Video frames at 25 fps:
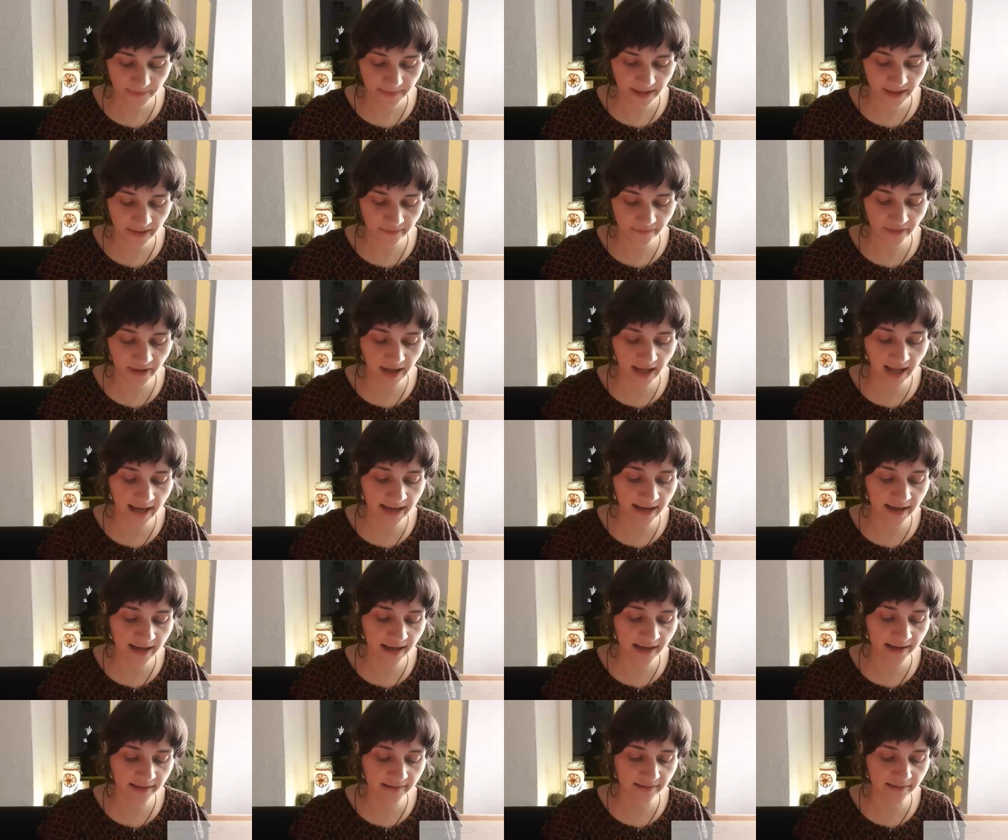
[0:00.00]
der
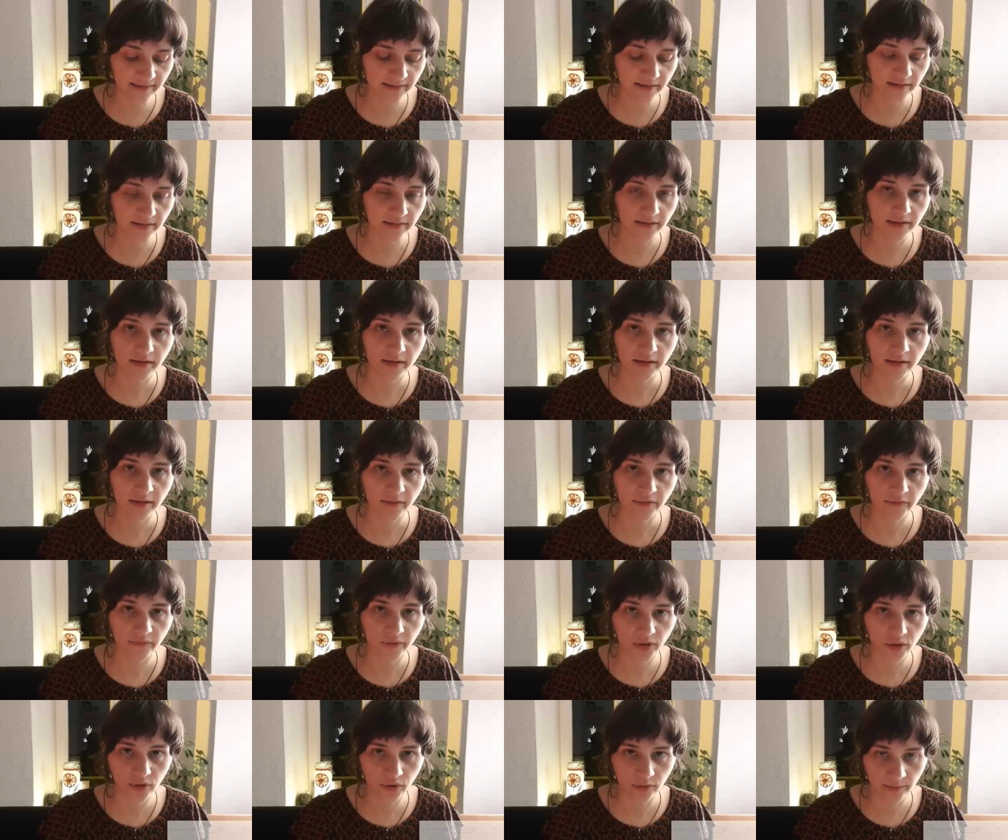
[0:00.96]
Freigeist
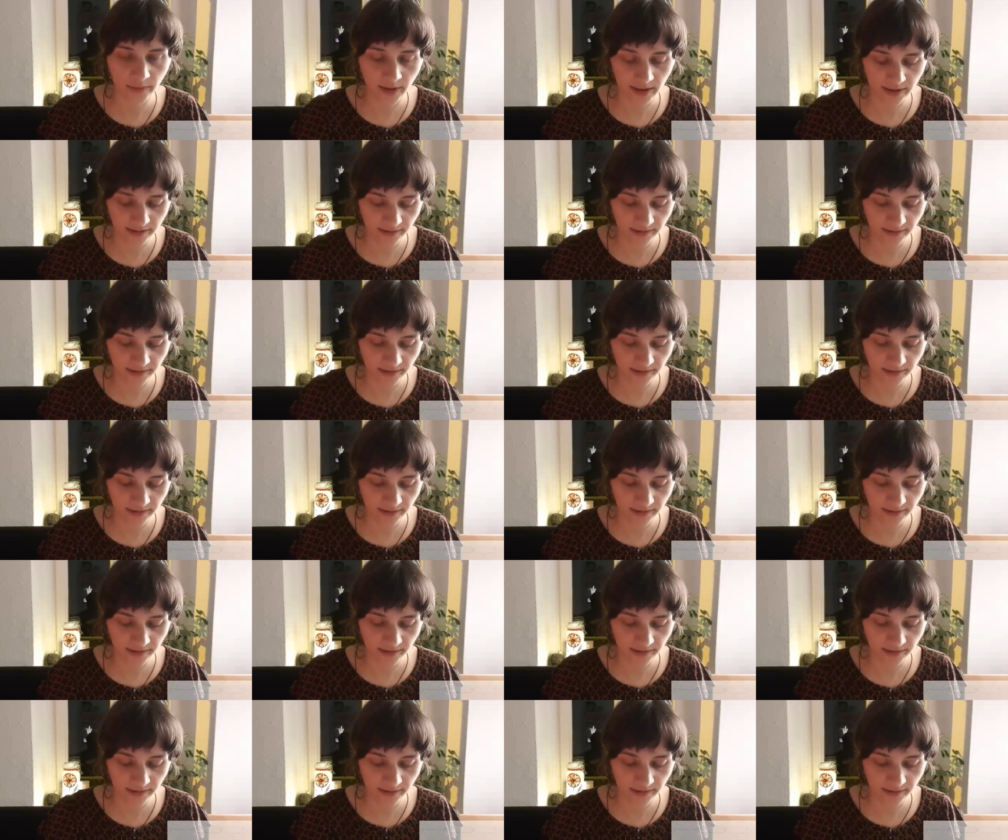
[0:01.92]
verkümmert